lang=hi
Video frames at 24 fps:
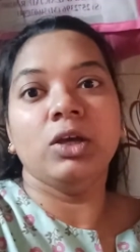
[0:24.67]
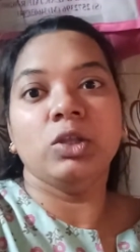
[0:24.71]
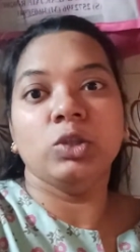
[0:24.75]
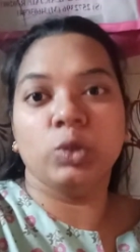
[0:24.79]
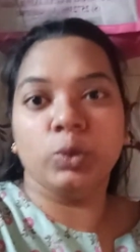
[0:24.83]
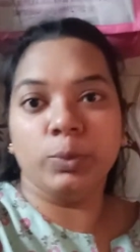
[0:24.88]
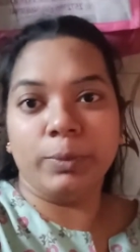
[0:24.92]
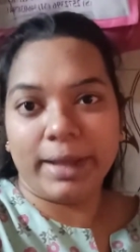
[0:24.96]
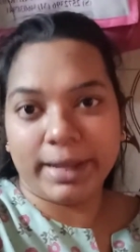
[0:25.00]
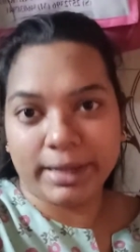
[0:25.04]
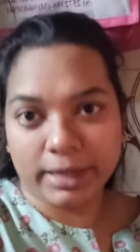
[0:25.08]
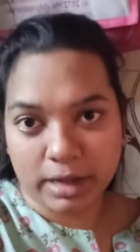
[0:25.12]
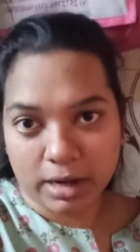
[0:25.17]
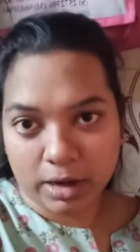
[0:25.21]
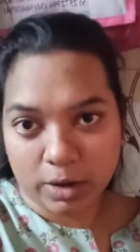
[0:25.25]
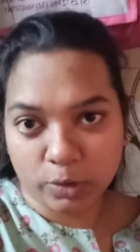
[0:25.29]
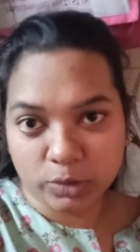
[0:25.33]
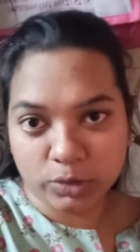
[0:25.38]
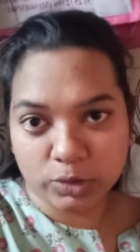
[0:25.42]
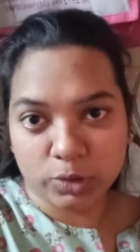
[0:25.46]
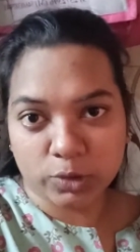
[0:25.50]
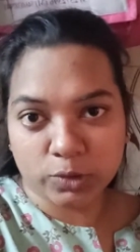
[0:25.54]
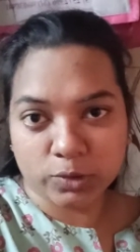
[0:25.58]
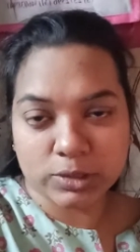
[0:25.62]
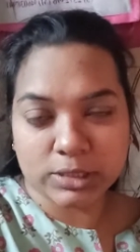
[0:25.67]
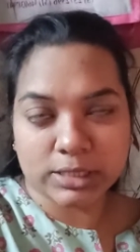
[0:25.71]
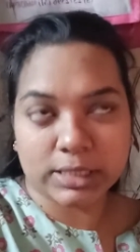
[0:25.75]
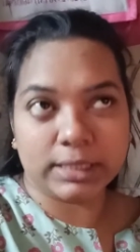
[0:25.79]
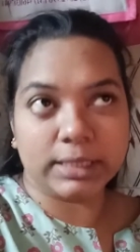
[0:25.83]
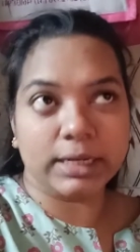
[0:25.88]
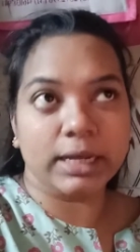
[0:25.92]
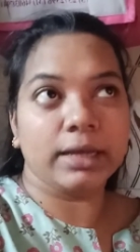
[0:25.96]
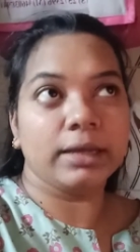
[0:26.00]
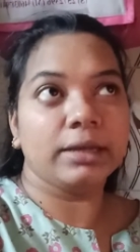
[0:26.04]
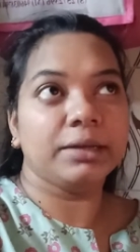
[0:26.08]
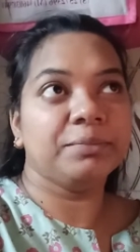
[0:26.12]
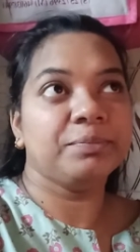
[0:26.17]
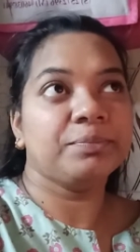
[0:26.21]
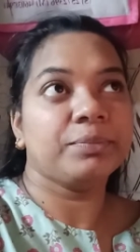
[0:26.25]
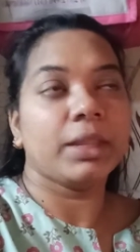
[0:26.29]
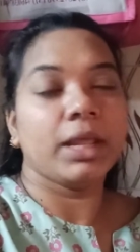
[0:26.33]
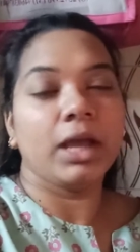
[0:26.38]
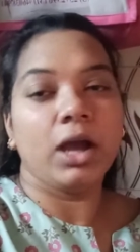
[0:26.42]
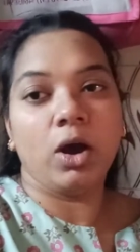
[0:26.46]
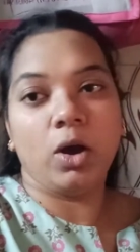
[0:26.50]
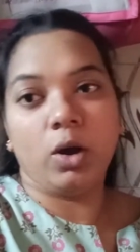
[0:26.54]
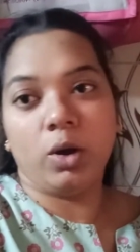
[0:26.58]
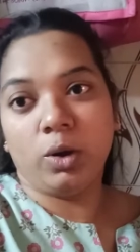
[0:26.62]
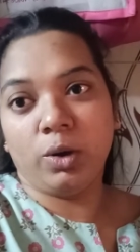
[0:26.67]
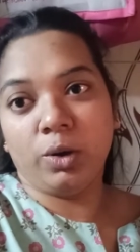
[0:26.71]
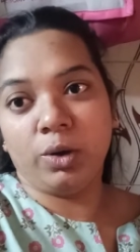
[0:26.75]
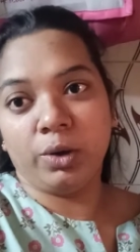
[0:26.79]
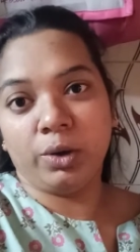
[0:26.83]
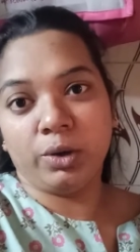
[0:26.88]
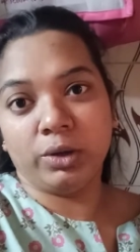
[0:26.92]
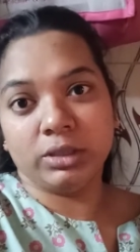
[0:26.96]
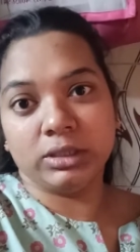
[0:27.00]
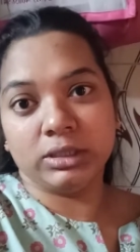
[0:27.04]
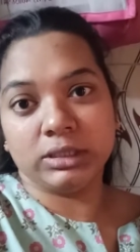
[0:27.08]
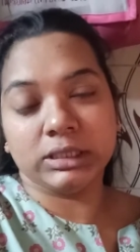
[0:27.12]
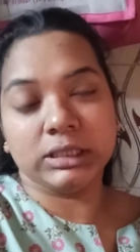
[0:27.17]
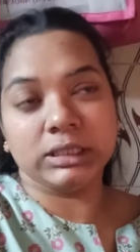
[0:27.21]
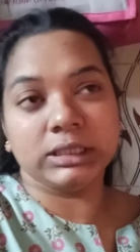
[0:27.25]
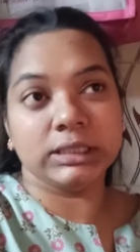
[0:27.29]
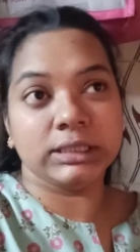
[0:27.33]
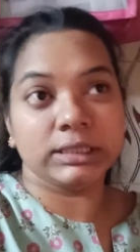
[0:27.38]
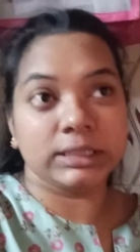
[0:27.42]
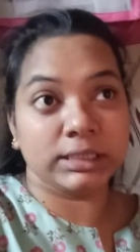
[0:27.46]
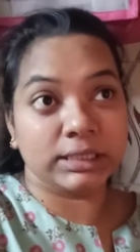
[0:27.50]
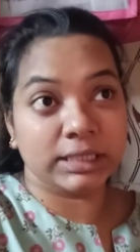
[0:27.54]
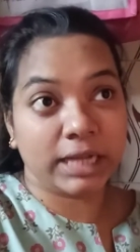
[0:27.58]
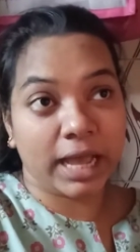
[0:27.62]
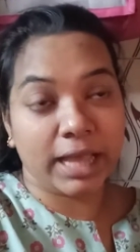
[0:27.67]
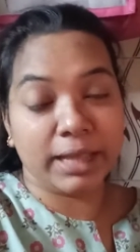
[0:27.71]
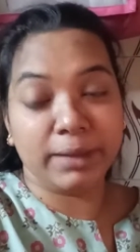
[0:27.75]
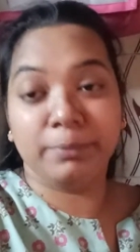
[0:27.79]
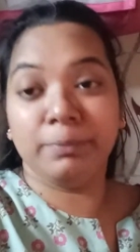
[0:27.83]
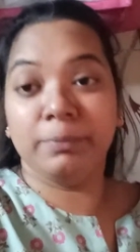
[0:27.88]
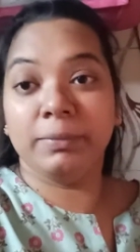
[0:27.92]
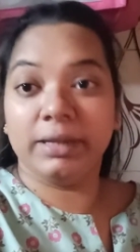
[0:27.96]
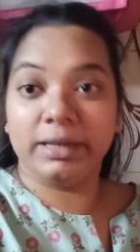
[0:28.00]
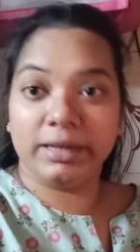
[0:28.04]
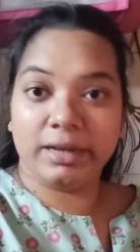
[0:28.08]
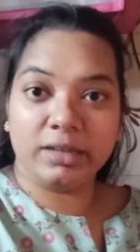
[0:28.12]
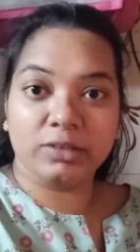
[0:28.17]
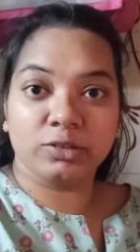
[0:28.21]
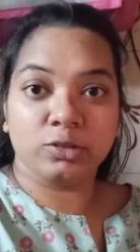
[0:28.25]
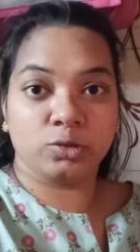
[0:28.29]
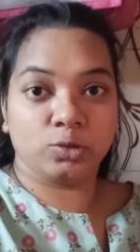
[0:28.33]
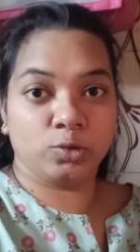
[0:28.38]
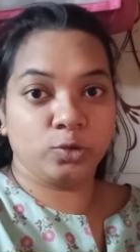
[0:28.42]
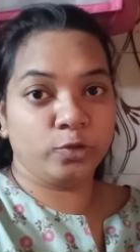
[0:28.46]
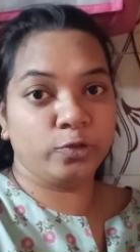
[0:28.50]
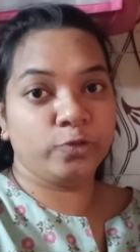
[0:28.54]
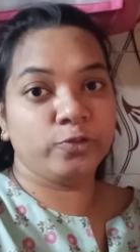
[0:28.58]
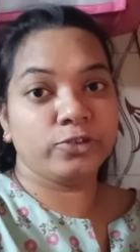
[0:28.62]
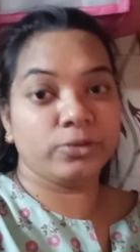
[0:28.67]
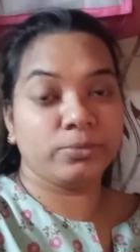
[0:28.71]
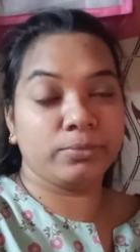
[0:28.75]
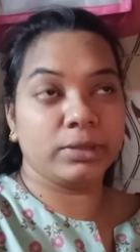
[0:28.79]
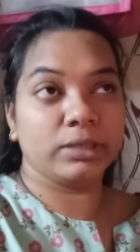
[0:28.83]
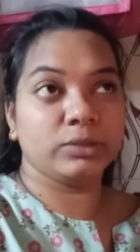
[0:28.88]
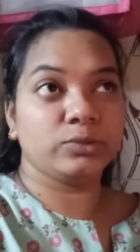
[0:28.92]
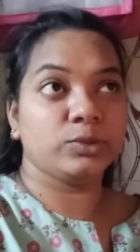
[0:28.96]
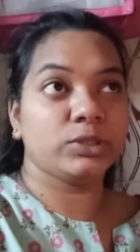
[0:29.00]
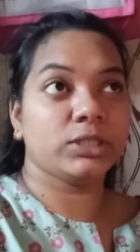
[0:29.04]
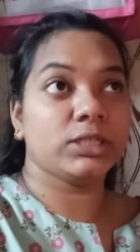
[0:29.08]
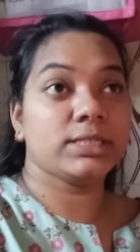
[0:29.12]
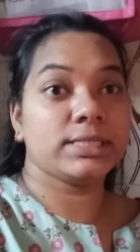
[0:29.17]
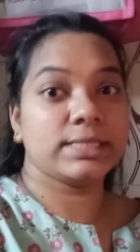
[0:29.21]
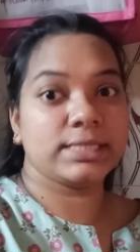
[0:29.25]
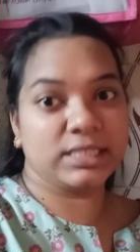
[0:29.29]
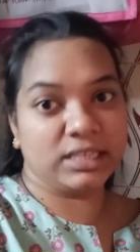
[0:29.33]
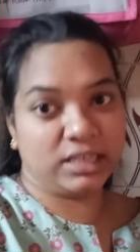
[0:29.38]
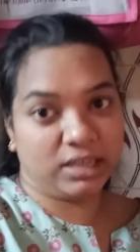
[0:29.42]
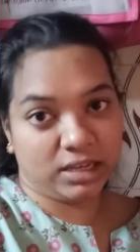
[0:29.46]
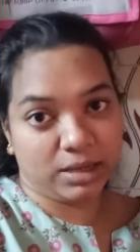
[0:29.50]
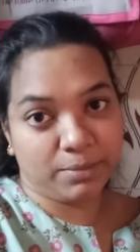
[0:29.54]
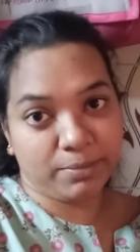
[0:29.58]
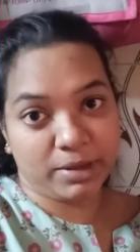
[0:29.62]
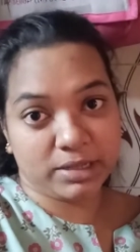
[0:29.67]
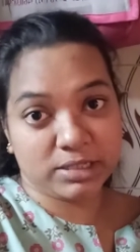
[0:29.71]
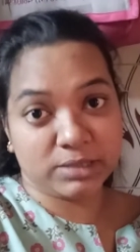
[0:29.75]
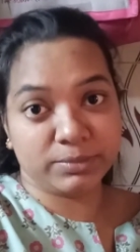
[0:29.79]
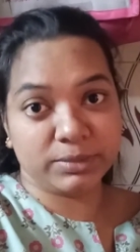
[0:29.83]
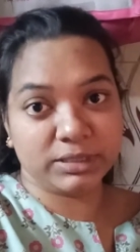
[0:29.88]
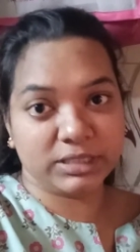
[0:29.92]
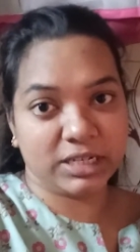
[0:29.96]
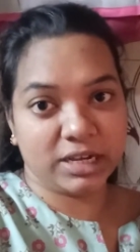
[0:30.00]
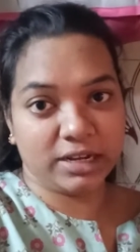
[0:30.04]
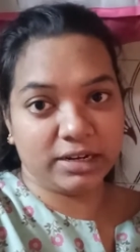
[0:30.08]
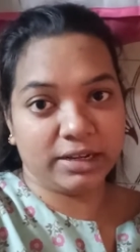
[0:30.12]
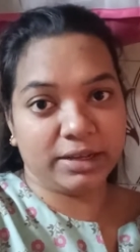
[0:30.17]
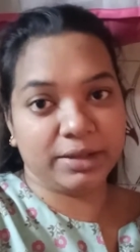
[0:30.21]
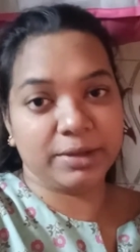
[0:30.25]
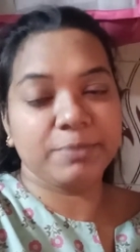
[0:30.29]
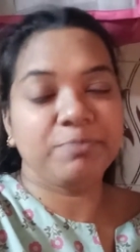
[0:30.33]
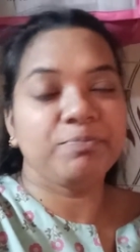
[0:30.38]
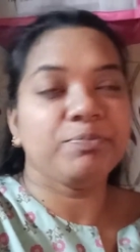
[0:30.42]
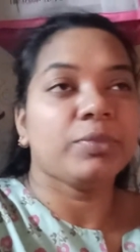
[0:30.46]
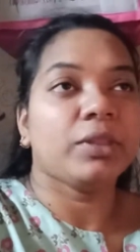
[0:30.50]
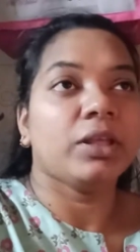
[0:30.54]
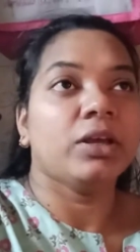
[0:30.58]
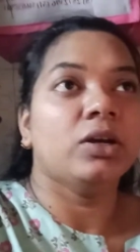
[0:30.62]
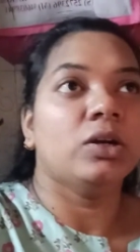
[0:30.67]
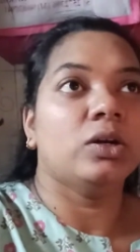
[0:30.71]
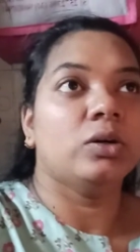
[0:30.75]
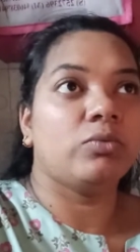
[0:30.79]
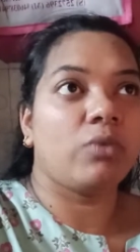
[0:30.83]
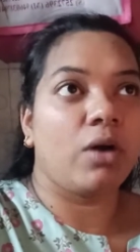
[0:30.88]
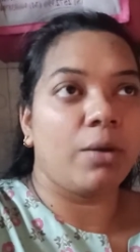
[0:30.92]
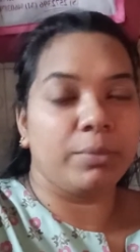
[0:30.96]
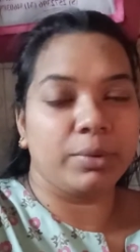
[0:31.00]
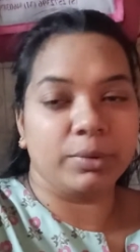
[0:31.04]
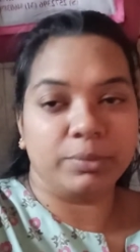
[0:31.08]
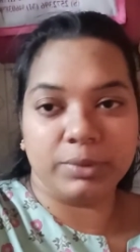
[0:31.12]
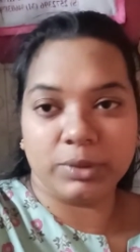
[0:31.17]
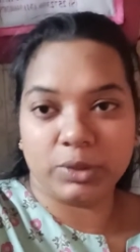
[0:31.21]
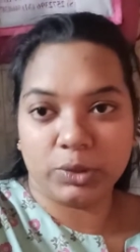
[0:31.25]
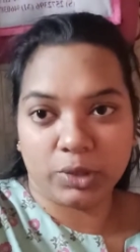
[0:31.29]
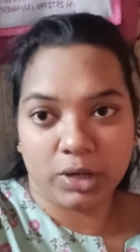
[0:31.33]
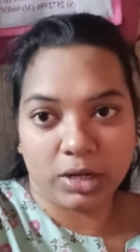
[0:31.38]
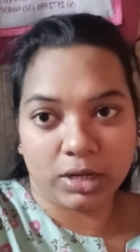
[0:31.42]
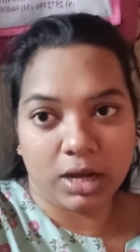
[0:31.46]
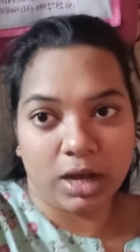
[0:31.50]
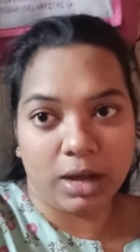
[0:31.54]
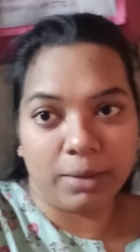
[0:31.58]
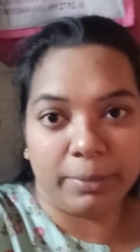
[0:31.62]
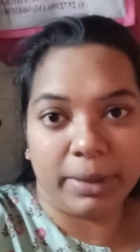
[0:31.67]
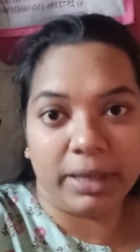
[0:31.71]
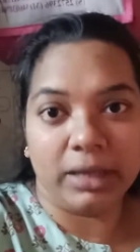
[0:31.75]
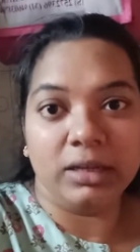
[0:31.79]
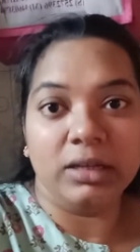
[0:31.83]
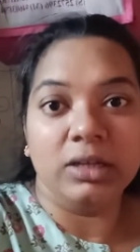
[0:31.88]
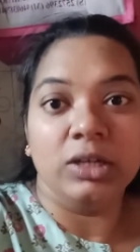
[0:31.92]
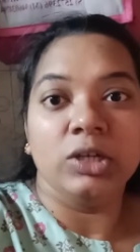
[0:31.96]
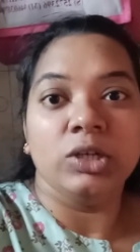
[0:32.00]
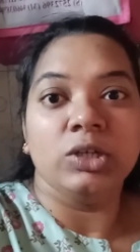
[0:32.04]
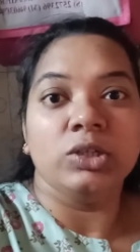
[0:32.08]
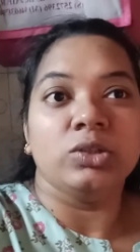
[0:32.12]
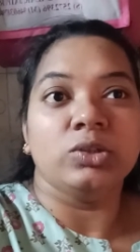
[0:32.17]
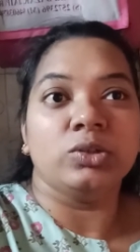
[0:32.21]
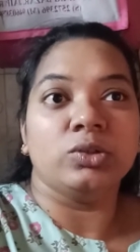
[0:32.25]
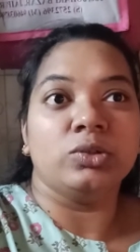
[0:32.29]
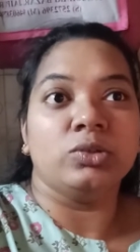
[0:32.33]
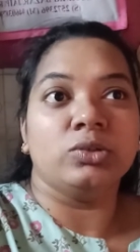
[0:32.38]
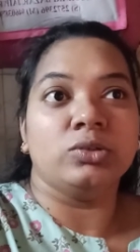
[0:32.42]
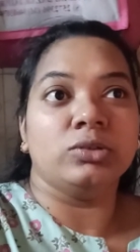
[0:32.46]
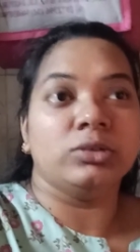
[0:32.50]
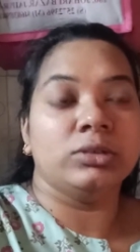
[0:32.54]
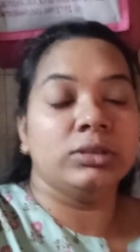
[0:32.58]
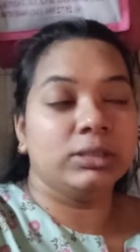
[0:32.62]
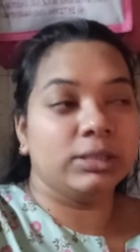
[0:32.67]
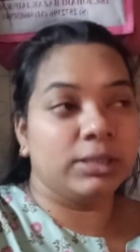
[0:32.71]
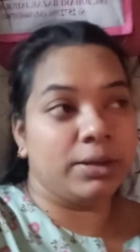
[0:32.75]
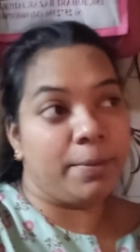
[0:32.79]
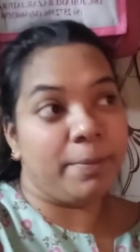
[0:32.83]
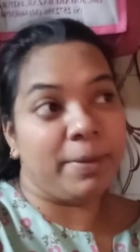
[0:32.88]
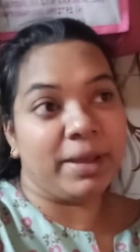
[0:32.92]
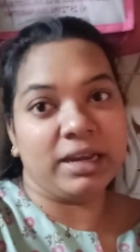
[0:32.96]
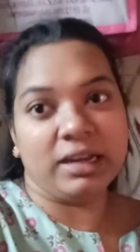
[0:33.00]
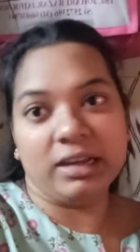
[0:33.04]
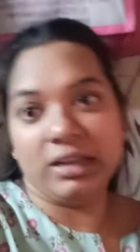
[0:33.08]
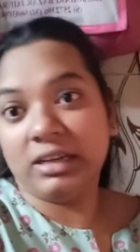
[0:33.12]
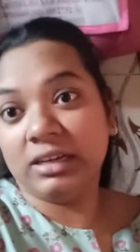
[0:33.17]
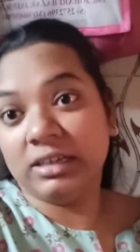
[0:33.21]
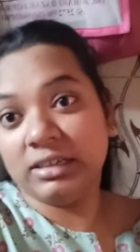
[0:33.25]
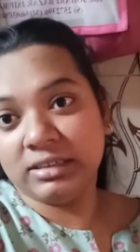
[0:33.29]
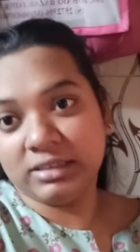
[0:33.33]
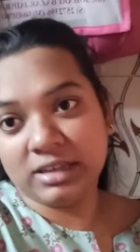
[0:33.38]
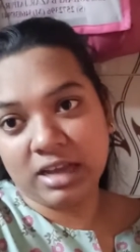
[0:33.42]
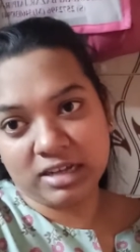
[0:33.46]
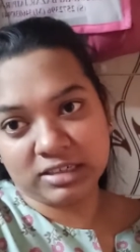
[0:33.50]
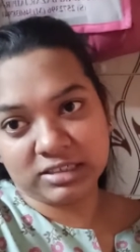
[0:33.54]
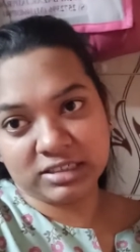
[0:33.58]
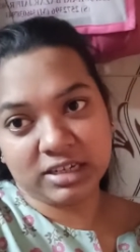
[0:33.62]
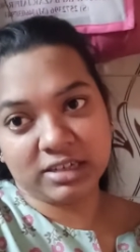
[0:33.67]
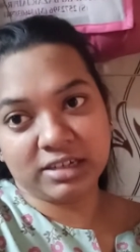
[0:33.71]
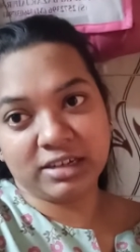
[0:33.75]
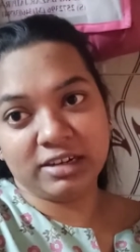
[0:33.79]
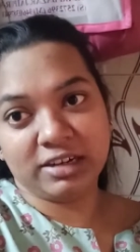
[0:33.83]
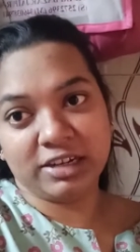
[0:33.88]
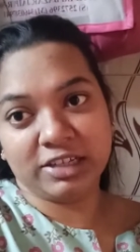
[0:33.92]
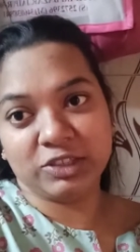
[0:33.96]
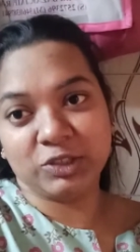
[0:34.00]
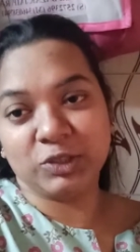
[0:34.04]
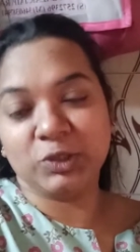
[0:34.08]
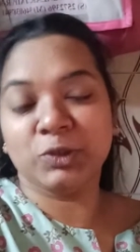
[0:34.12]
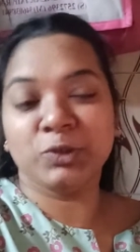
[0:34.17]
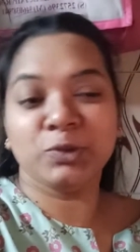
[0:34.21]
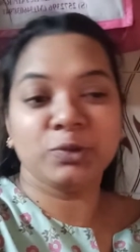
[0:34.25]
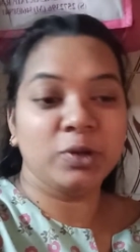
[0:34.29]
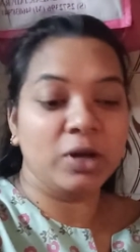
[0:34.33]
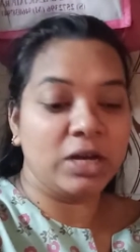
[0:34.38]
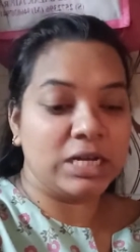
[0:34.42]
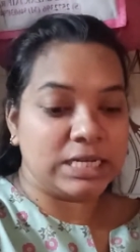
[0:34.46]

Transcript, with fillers: दो बैंक अकाउंट क्लोज़ करना है और टाइम मिला तो फिर मैं मुझे सीए के पास भी जाना है वहाँ पे भी थोड़ा काम है तो पहले नाश्ता कर लेती हूँ